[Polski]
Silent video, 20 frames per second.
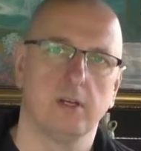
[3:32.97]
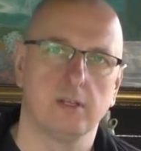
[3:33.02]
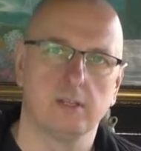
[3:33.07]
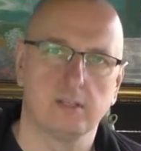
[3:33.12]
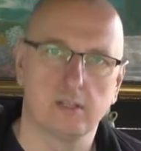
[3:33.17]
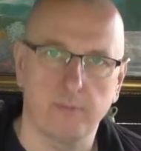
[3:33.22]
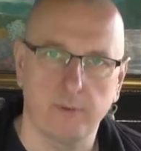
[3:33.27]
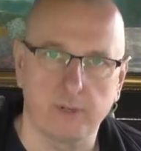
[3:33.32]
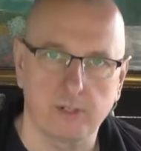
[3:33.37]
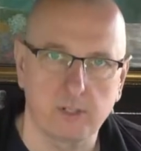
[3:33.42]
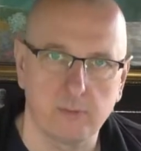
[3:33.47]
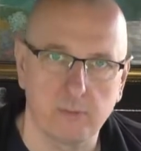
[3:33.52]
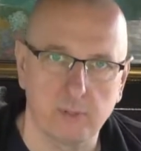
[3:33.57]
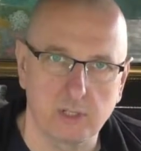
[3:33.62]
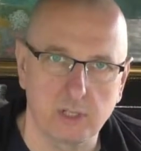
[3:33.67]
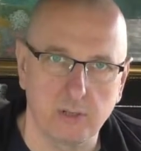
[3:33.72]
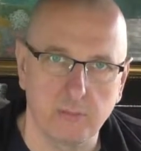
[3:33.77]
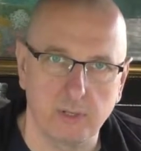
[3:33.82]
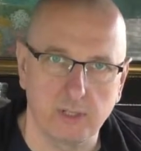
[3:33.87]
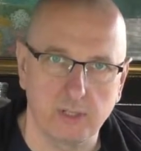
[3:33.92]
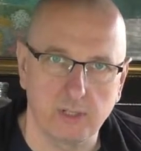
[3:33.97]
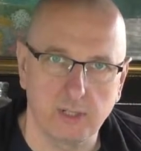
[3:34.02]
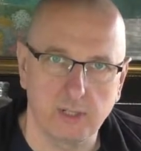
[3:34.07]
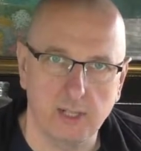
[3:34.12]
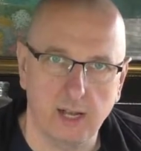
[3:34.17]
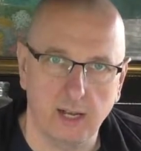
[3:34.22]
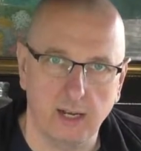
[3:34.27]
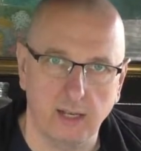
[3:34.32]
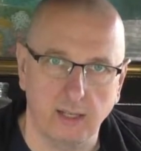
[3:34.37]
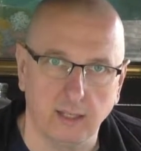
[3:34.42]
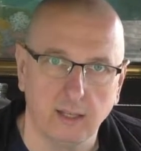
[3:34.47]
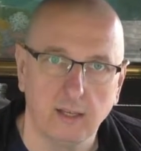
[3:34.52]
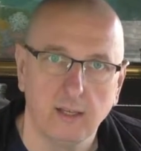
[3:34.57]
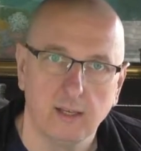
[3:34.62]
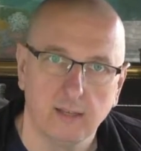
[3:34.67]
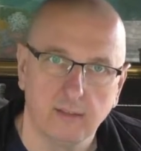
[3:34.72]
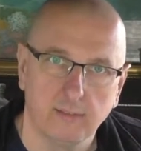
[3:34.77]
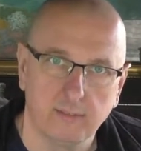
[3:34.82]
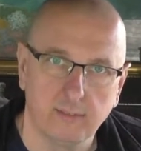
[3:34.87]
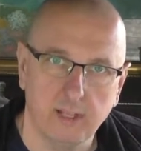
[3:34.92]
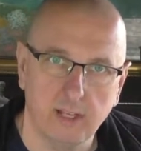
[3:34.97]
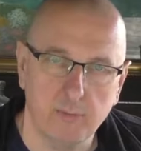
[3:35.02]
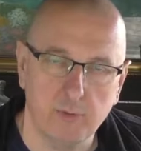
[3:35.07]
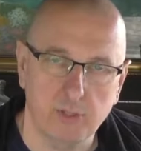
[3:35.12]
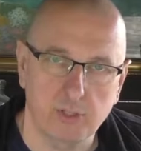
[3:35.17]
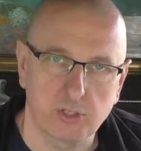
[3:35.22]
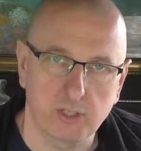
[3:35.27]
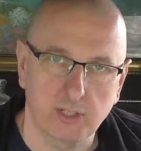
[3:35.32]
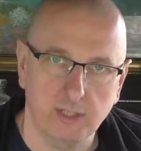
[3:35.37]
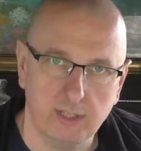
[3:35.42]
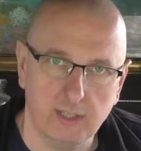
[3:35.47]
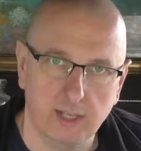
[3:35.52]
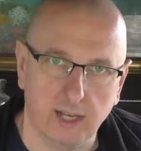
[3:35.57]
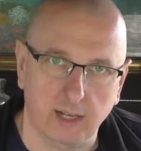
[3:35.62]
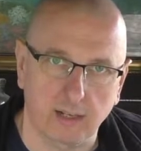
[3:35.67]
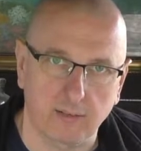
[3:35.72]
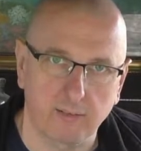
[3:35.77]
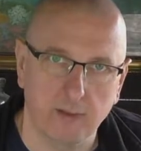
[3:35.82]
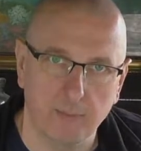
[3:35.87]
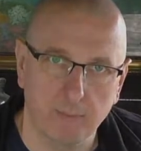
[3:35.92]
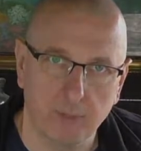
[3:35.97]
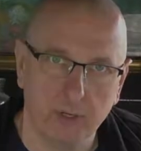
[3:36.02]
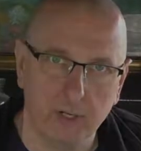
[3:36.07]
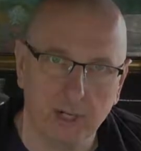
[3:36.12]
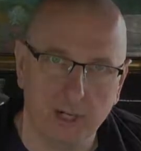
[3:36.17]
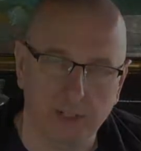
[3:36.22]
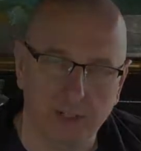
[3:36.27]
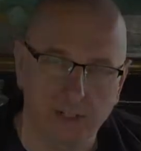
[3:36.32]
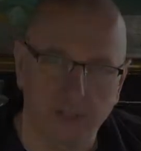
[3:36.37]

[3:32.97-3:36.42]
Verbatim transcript: zobaczymy co będzie dalej. W najbliższych dniach Wam pokażę.